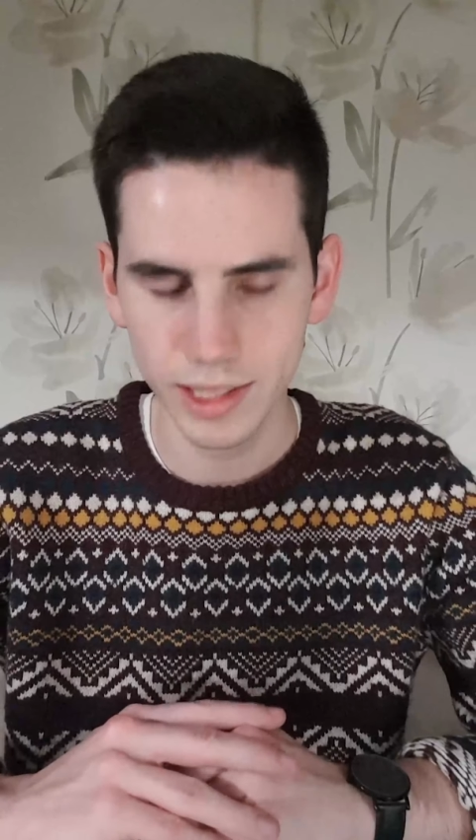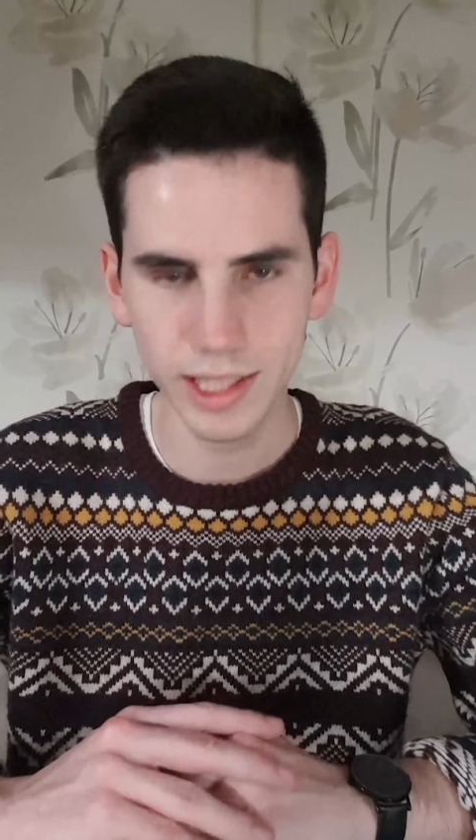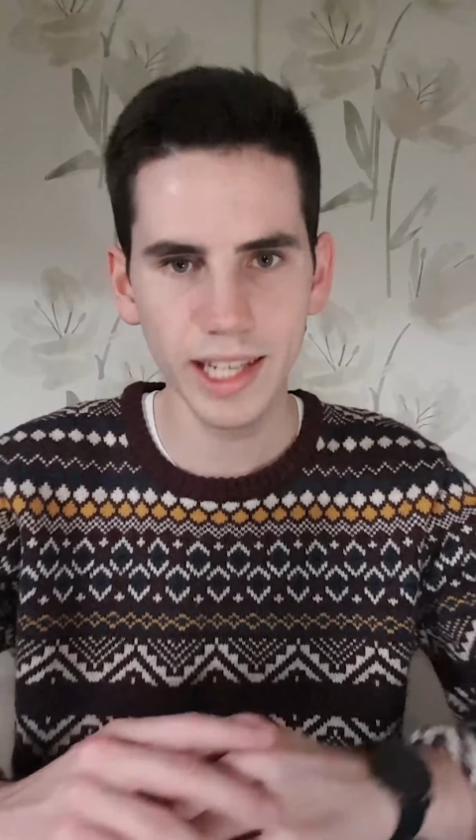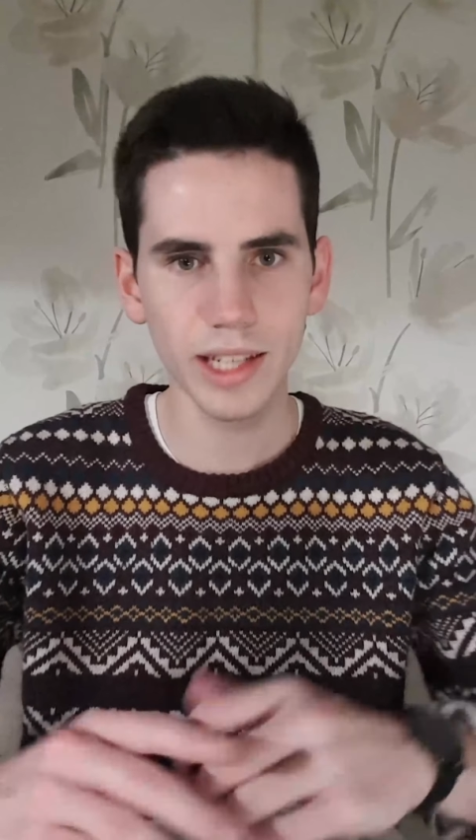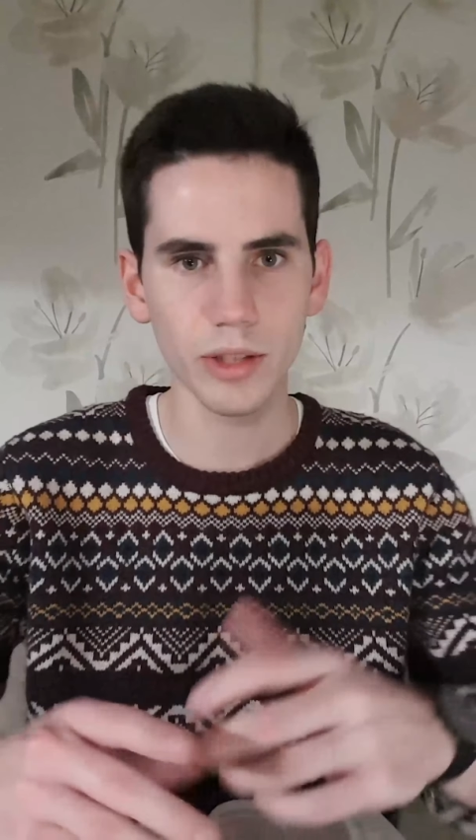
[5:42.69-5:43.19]
Es
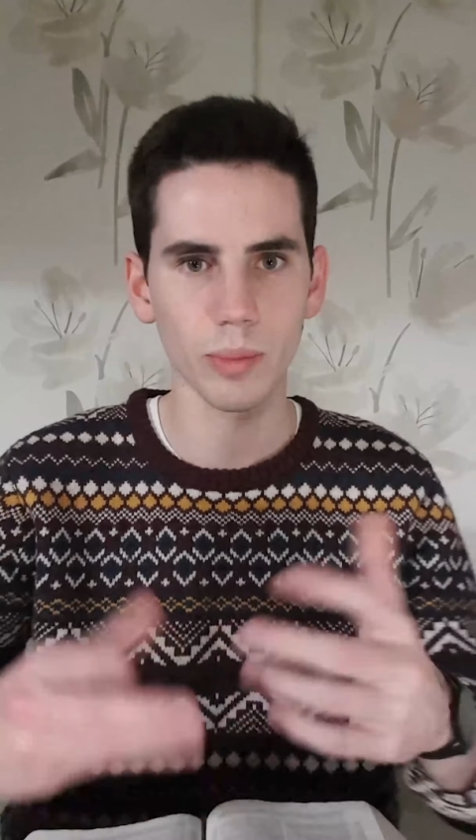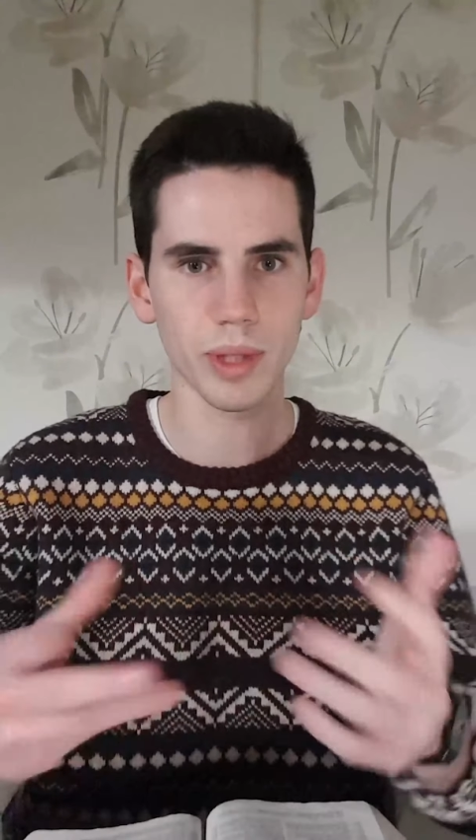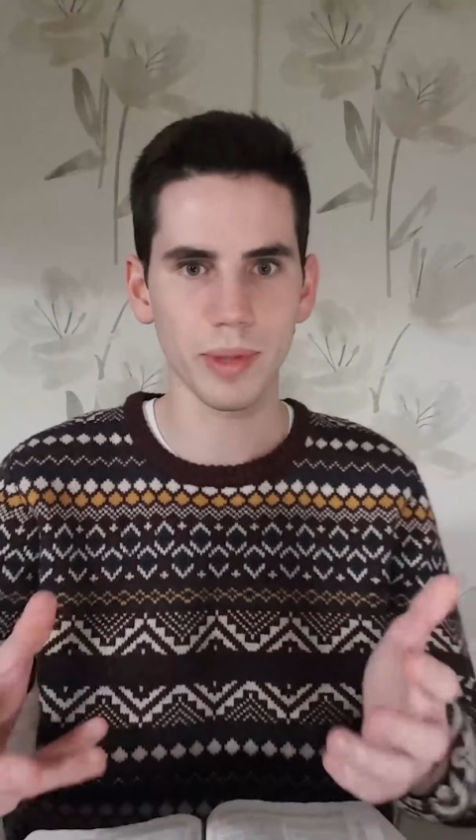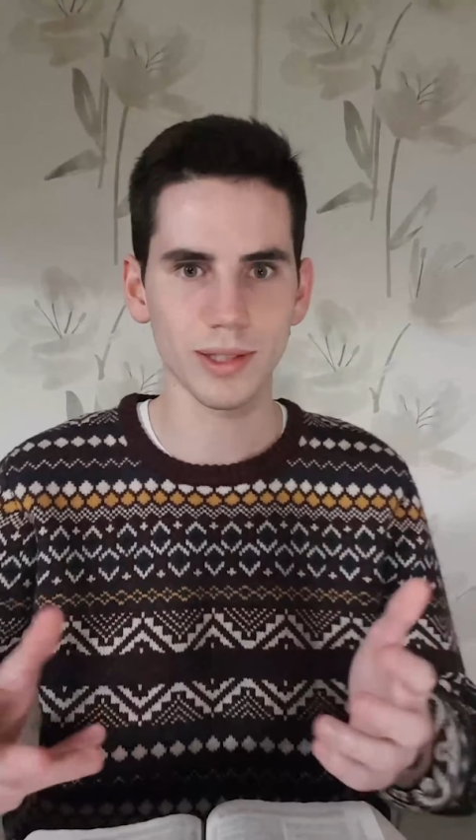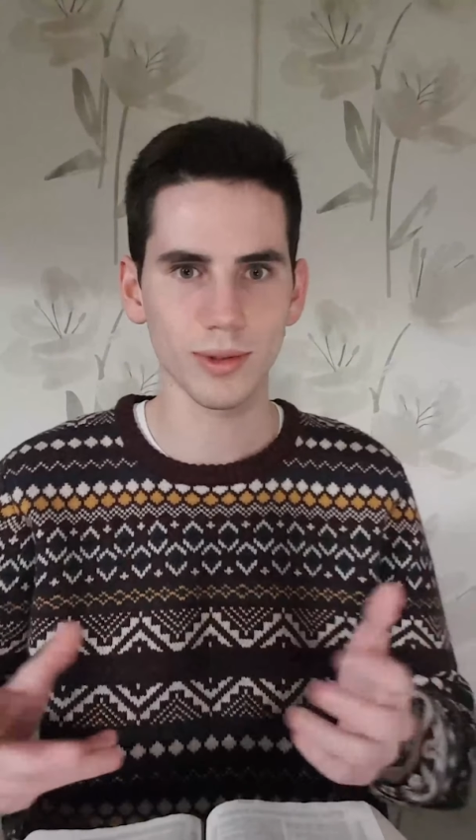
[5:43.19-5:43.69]
ging nicht um
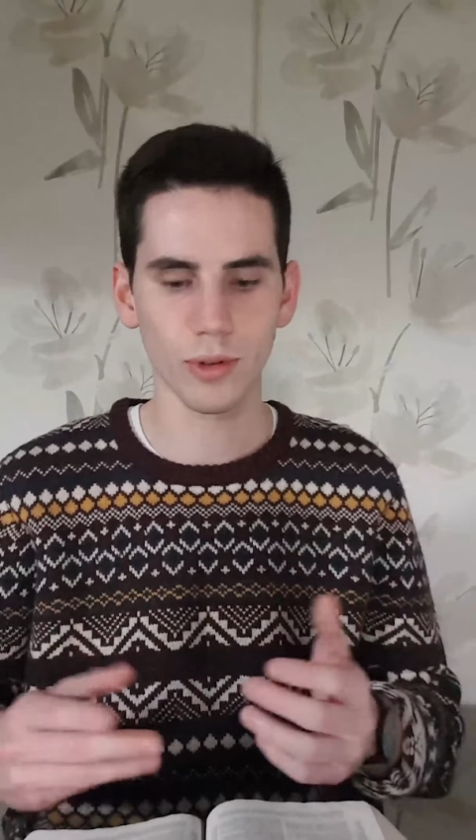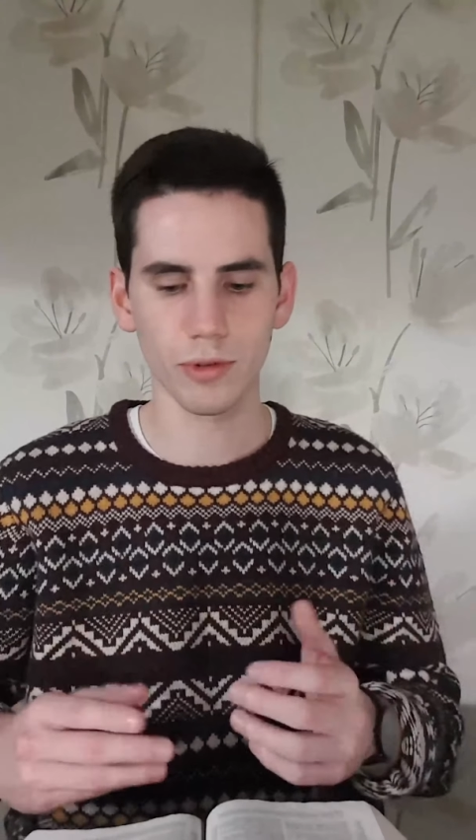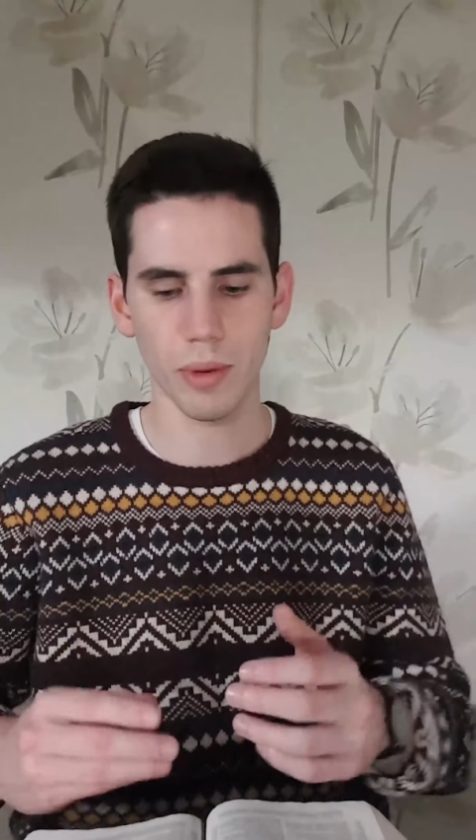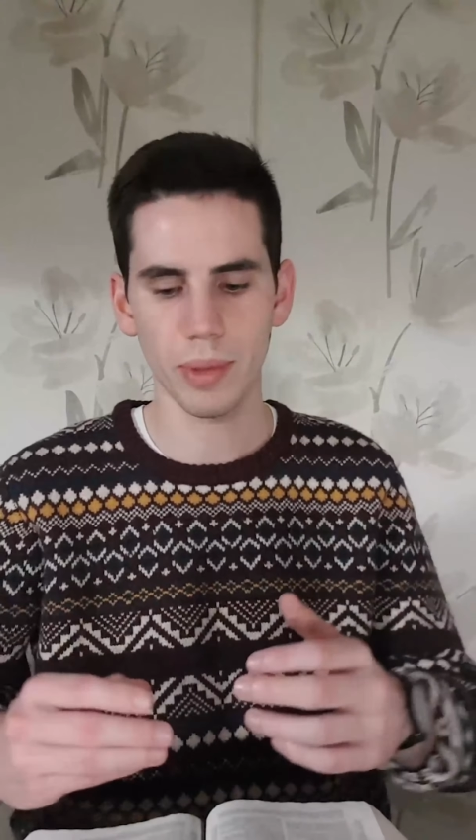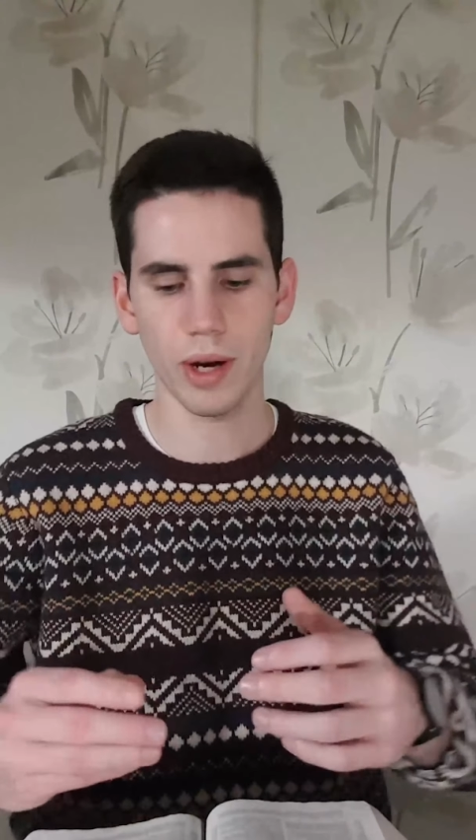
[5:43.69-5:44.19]
die Person
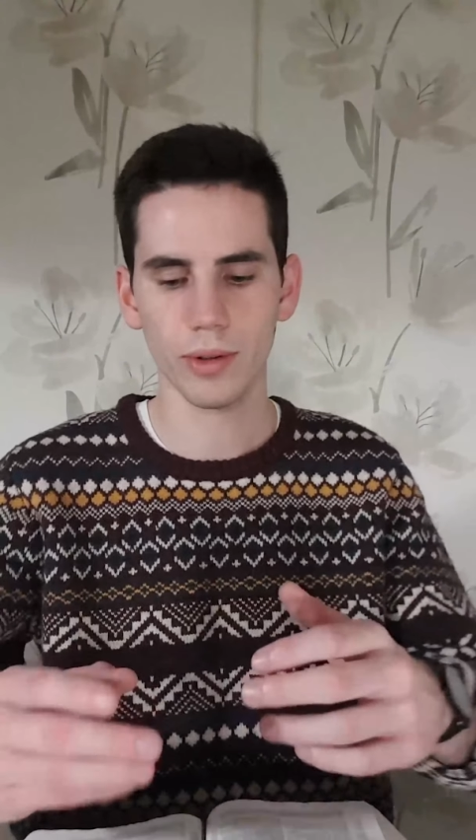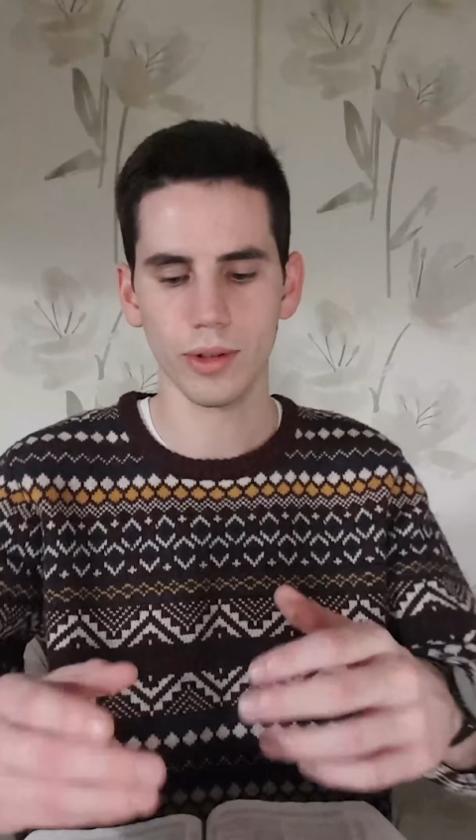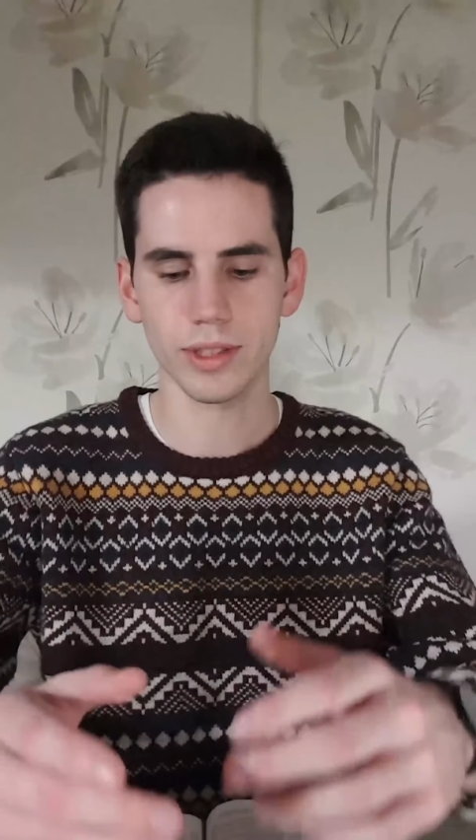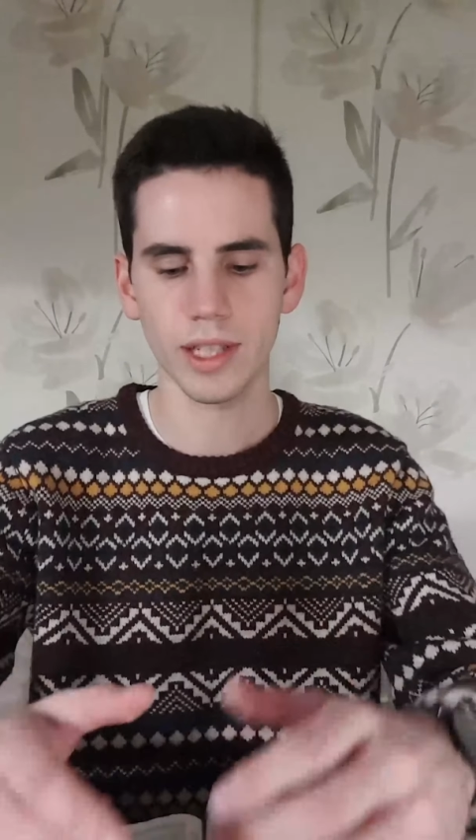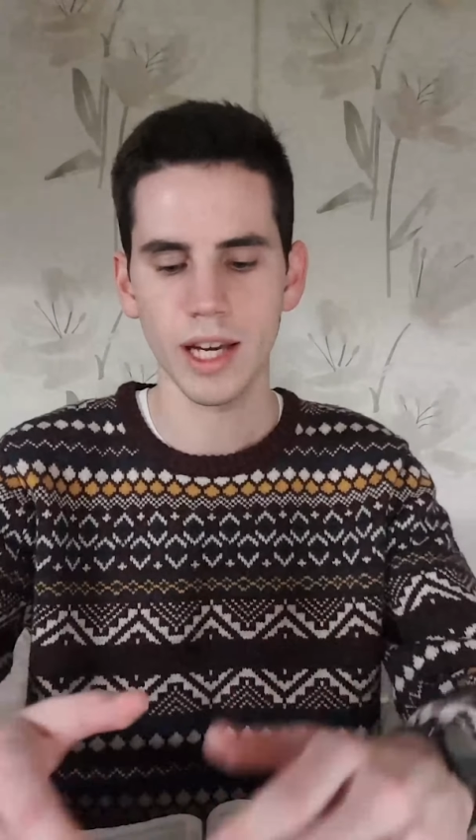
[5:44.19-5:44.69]
von
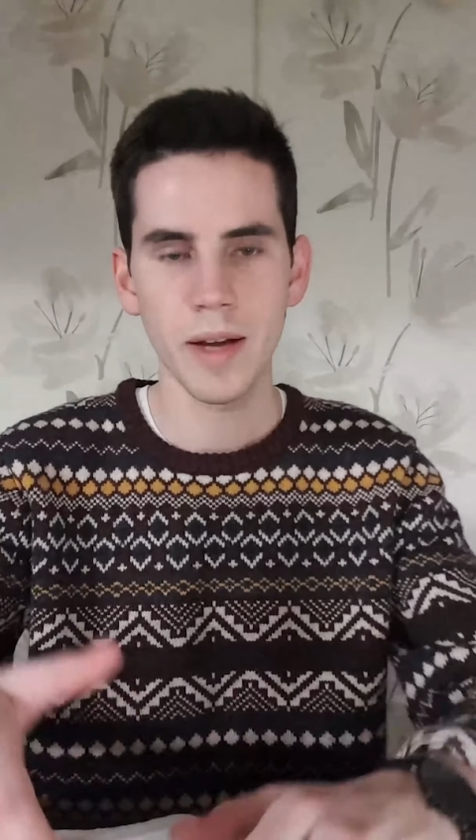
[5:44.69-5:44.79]
Paulus.